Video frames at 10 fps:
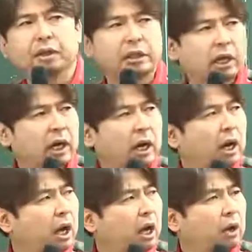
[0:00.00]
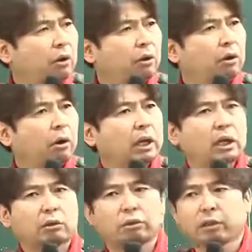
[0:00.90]
제가 요 한
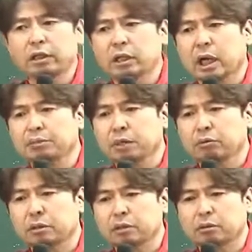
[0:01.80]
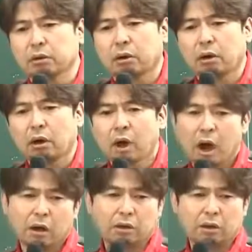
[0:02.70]
달 동안 굉장히 깜짝 놀랐어요.
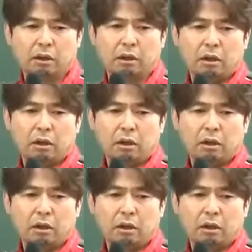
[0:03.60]
아니,